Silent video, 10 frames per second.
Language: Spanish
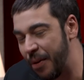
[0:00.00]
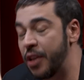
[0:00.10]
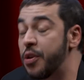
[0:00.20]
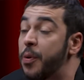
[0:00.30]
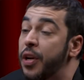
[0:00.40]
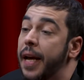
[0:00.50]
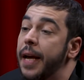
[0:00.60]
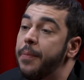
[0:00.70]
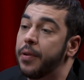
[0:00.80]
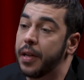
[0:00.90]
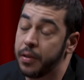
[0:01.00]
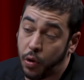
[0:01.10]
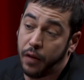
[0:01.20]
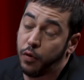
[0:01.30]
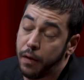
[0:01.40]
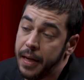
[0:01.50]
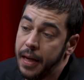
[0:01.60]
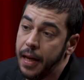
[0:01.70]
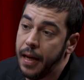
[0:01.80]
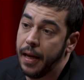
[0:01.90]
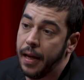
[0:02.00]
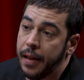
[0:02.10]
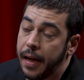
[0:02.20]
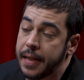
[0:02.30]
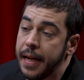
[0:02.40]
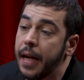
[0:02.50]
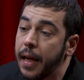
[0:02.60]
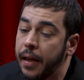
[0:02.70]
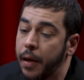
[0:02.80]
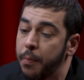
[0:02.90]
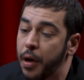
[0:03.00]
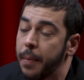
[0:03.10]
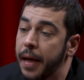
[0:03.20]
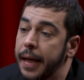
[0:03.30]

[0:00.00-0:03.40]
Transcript: ¿Pero eso por qué es? Porque toda tu familia es de raza negra, es que es un problema